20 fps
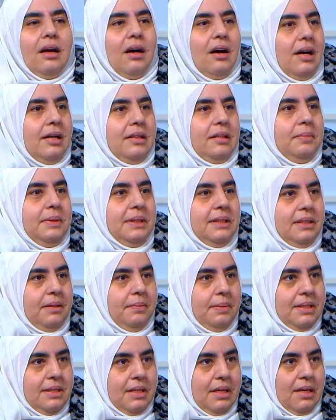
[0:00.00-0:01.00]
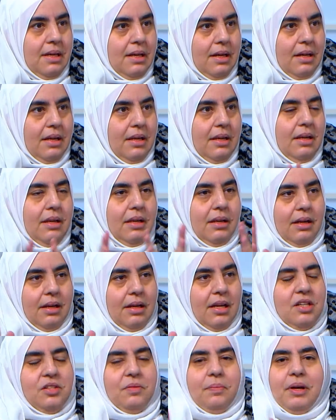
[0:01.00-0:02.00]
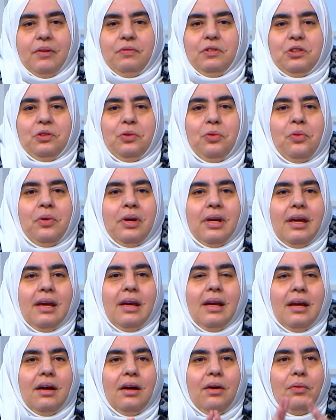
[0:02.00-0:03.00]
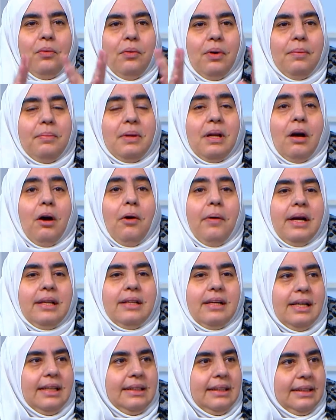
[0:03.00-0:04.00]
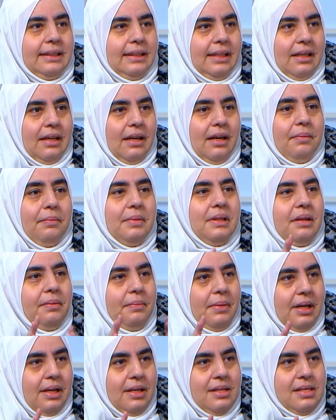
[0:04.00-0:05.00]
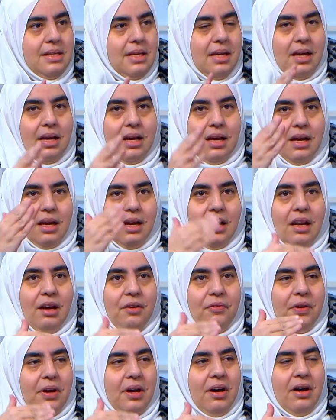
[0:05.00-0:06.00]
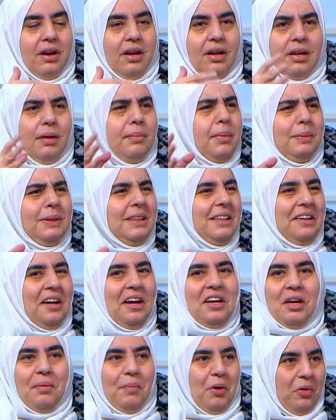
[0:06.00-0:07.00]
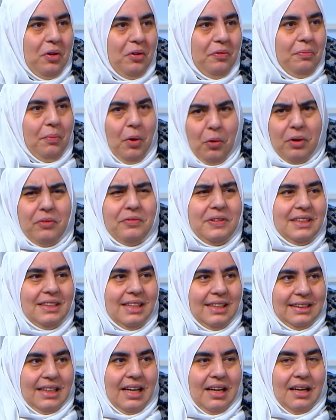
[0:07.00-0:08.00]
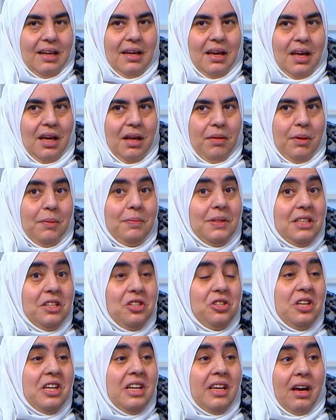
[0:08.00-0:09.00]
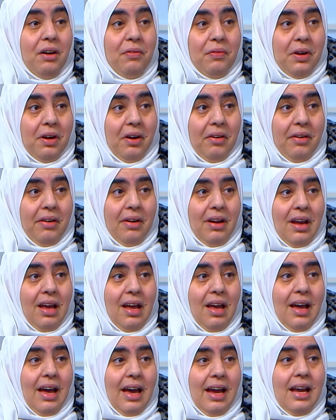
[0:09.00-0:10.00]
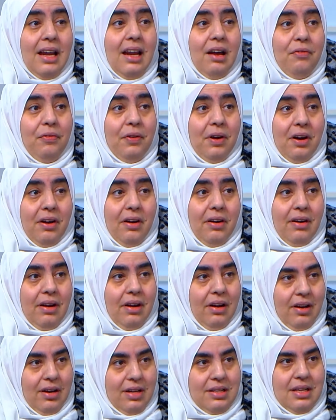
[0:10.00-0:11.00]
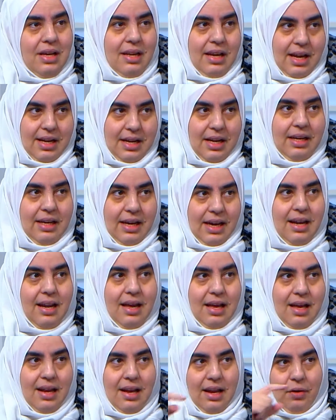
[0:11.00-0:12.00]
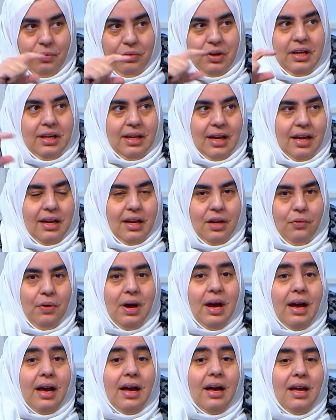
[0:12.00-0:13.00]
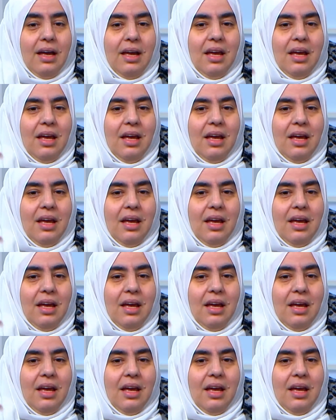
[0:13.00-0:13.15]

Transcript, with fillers: قاعدة بالسي بي تي العلاج المعرفي السلوكي ومن القواعد الأساسية مثل ما قلتي الافكار لما بيصير اي موقف موقف الزلزال بيبتدي يجينا افكار هي الافكار الخاطئه اللي هنحكي عنها هلا ونحكي عن انواعها